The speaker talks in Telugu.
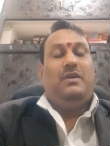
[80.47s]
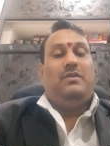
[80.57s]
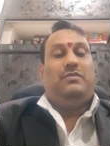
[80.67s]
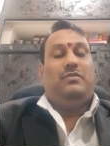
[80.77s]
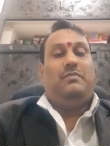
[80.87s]

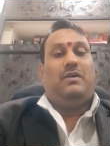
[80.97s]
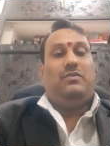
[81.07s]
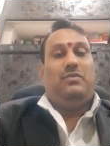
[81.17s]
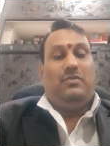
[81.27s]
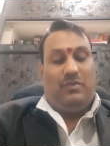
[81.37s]
సో
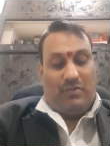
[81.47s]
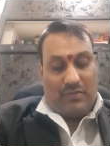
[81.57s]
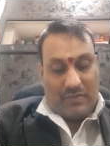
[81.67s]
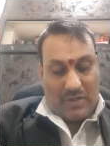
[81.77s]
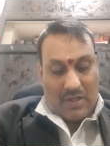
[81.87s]
మాకు
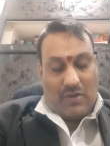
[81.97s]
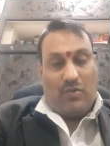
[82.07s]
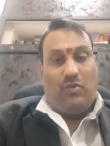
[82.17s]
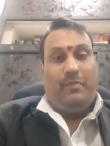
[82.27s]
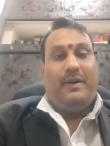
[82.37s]

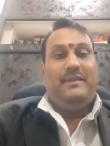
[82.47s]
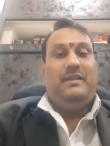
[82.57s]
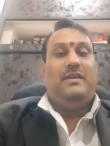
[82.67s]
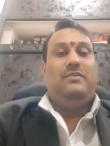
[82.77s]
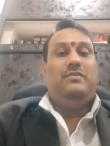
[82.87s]
ఒక ఉపాధి
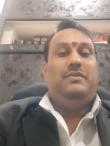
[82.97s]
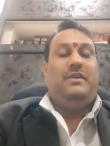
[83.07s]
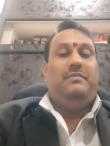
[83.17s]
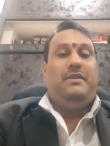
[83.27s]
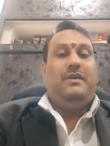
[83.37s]
లేదు
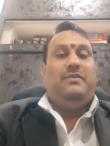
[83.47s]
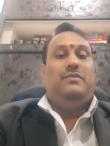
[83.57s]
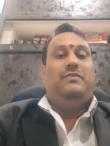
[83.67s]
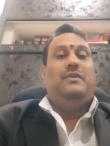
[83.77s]
ఏమీ లేదు